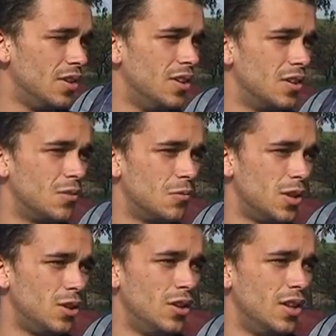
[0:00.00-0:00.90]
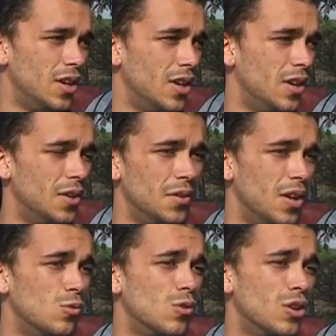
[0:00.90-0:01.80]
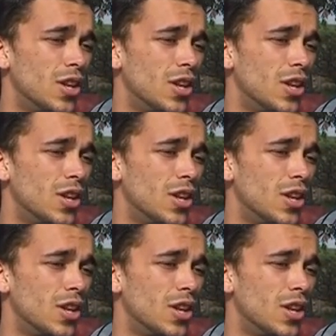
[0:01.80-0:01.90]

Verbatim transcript: eh, cuestiones de, algún